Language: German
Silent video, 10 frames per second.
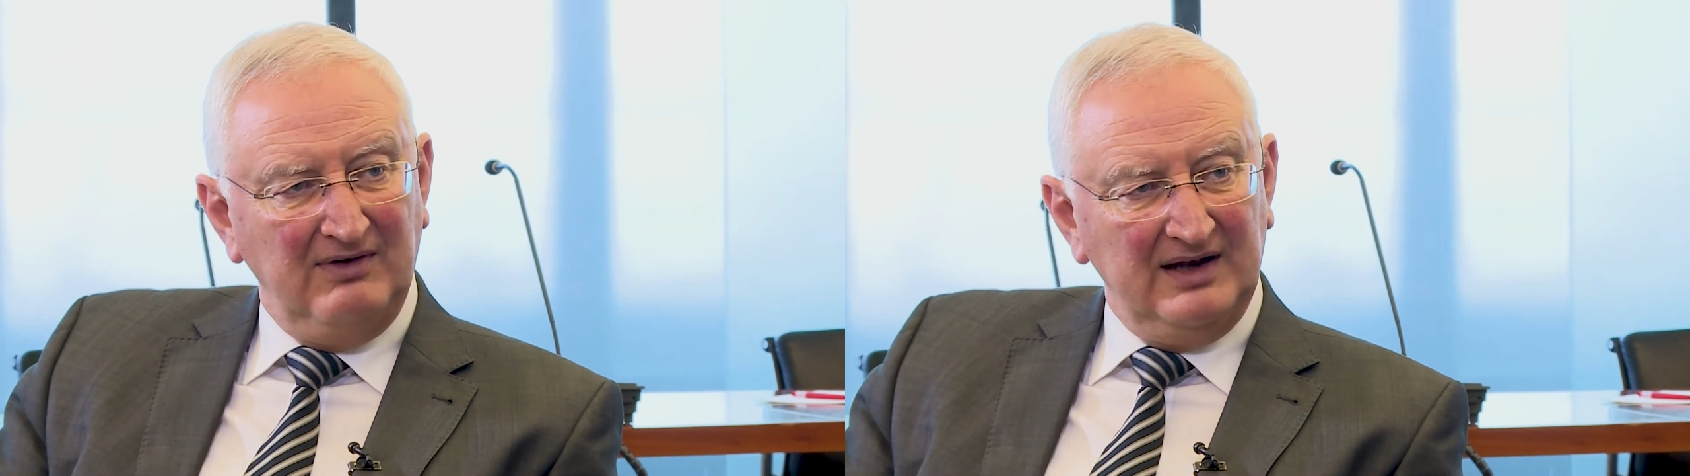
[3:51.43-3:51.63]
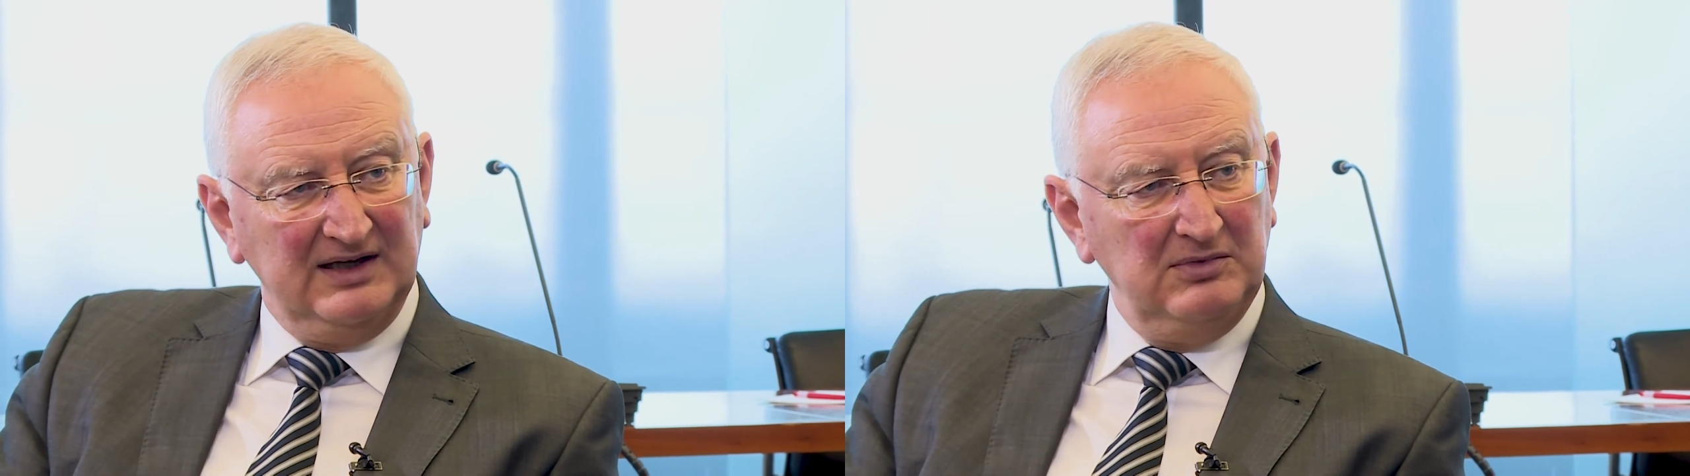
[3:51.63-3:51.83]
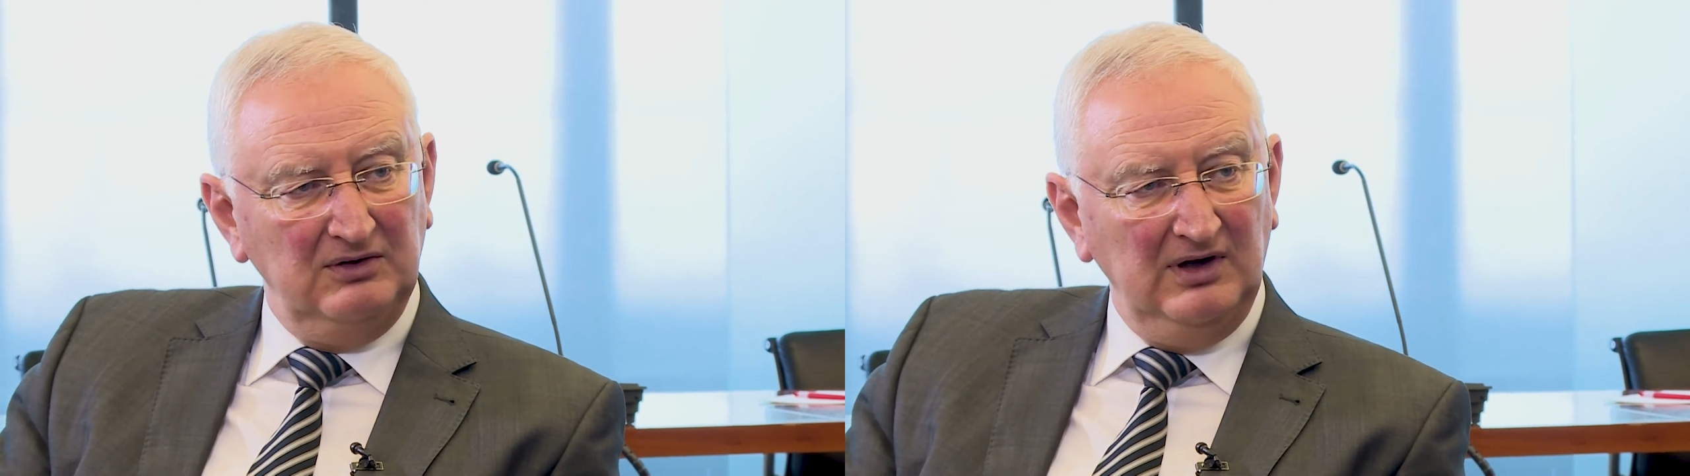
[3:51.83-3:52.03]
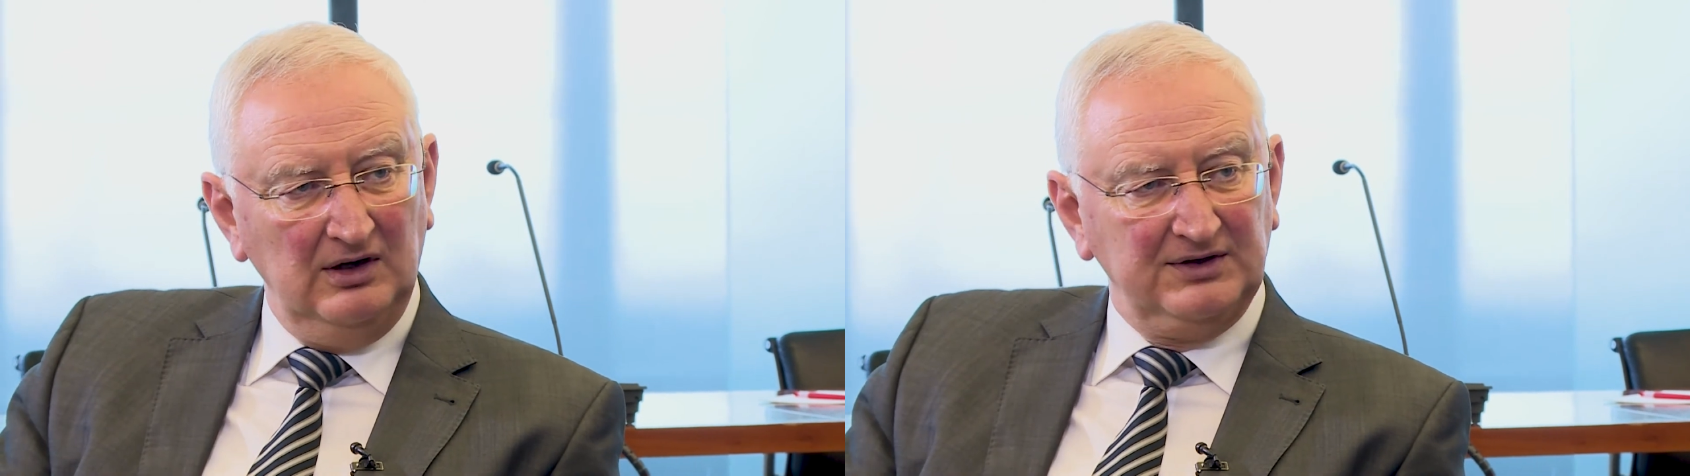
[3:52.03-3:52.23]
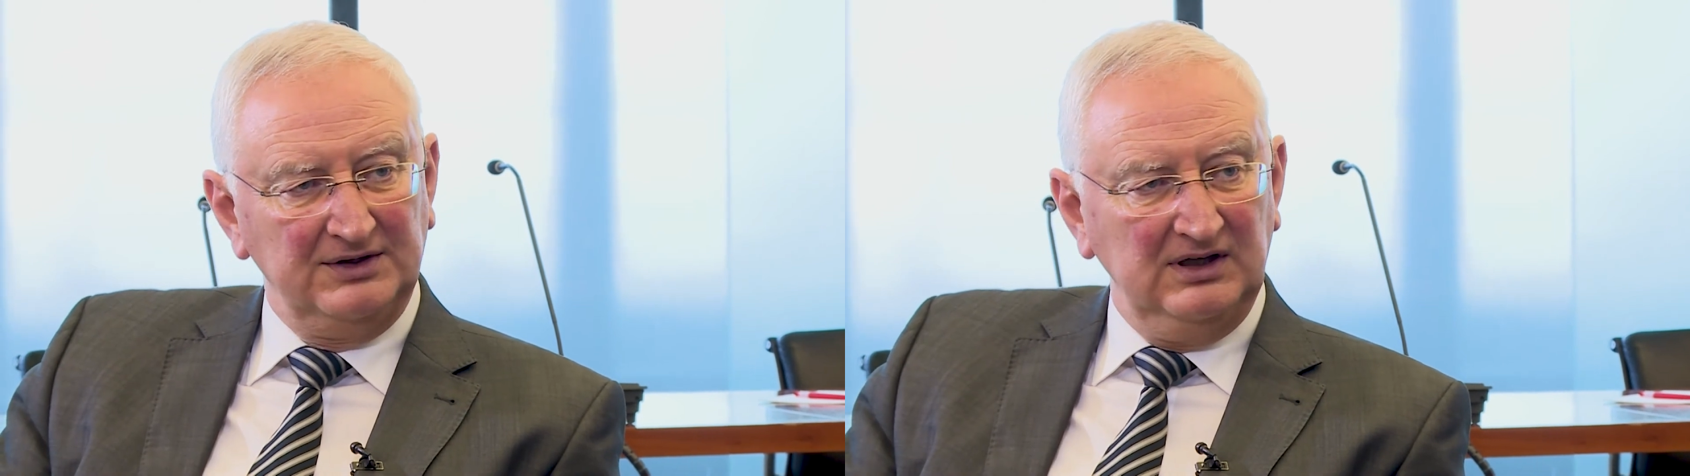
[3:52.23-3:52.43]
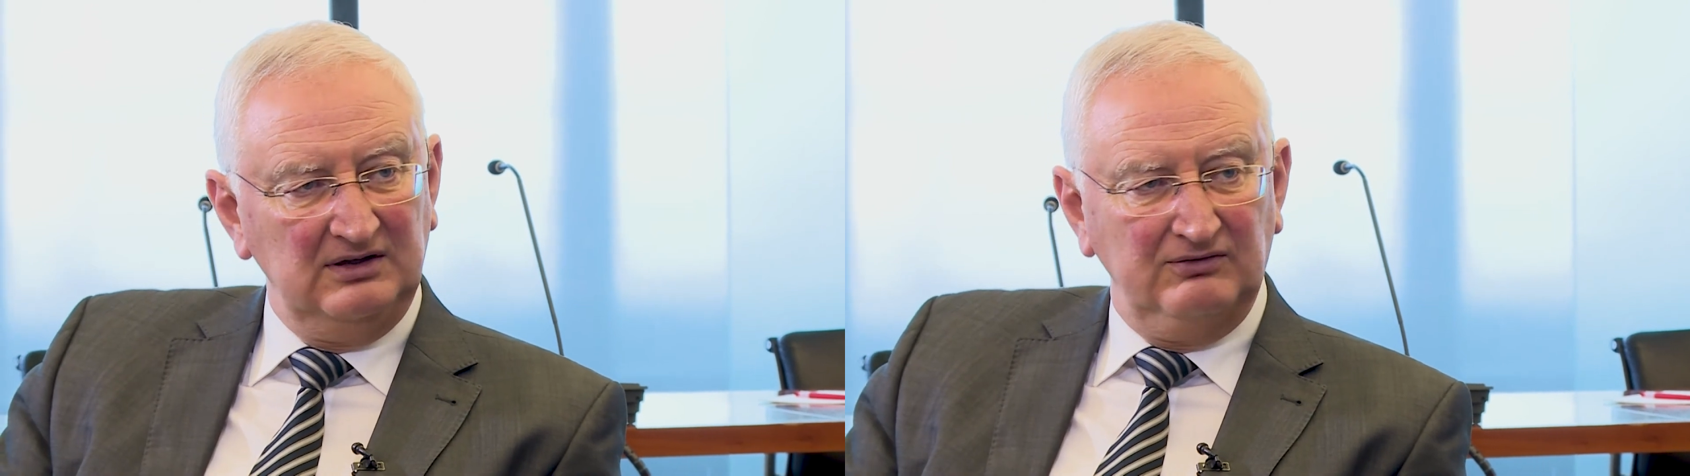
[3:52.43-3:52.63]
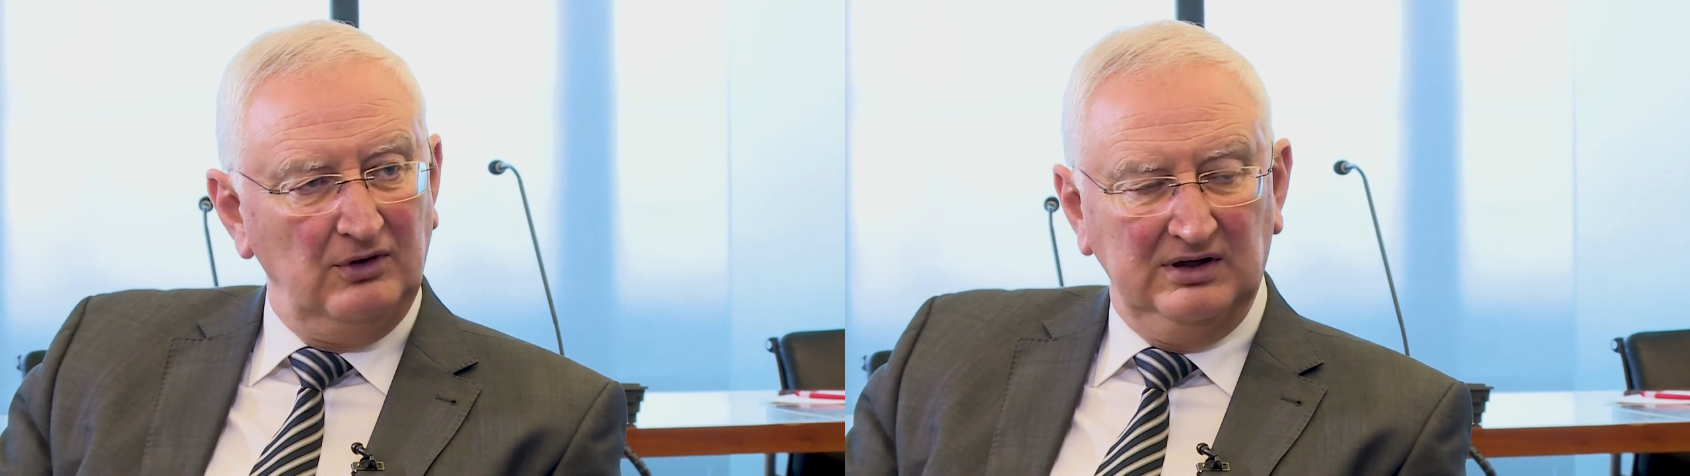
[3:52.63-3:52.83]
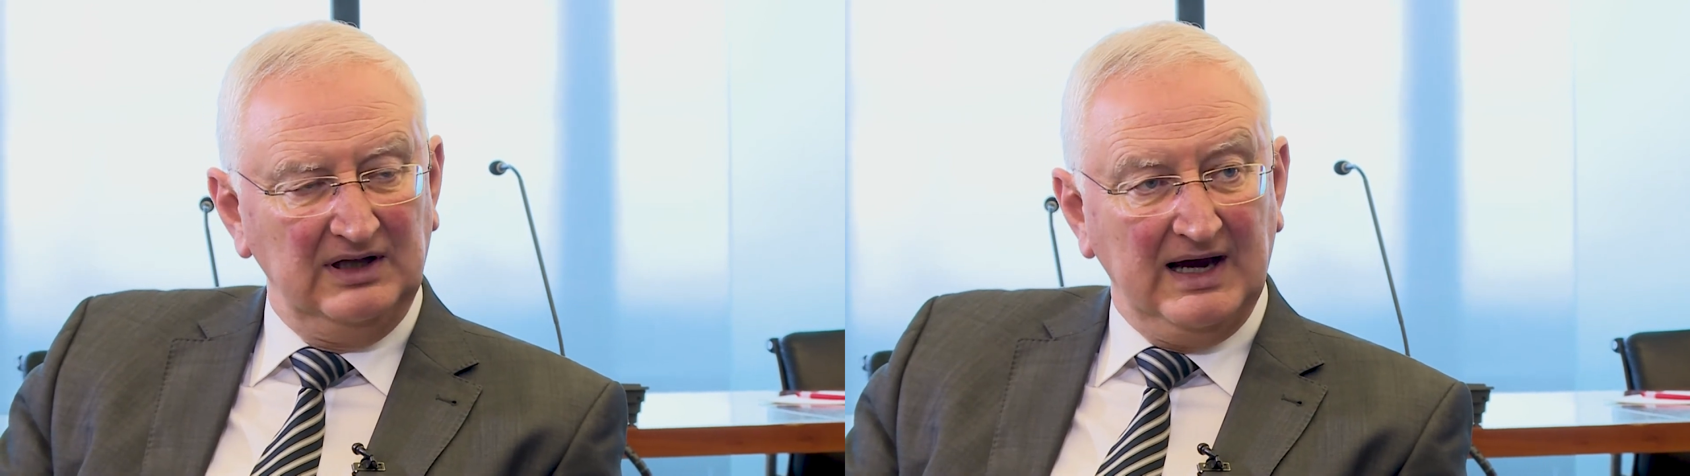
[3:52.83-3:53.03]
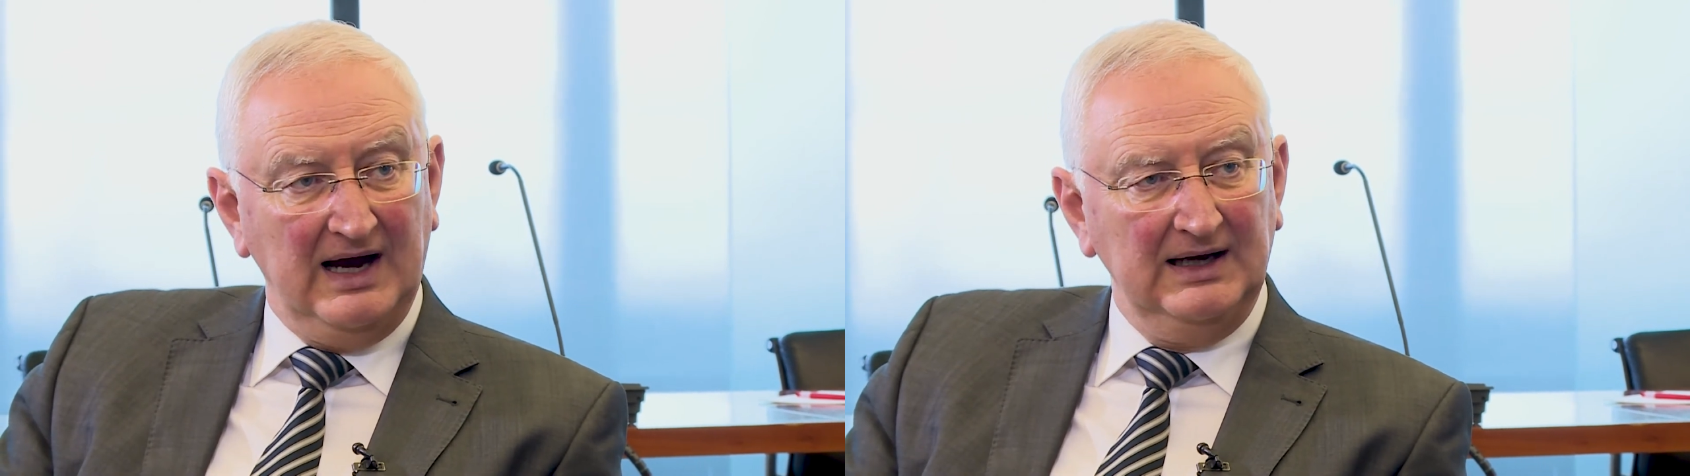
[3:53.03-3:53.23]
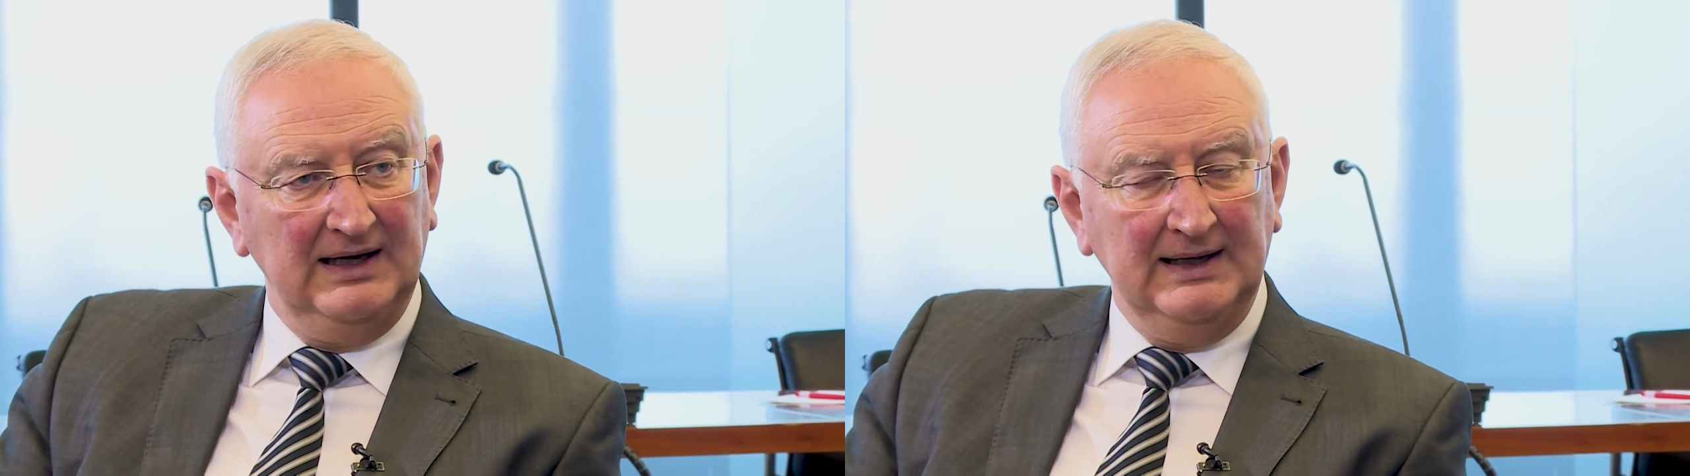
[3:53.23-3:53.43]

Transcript: wahrnehmen will oder nicht, völlig egal.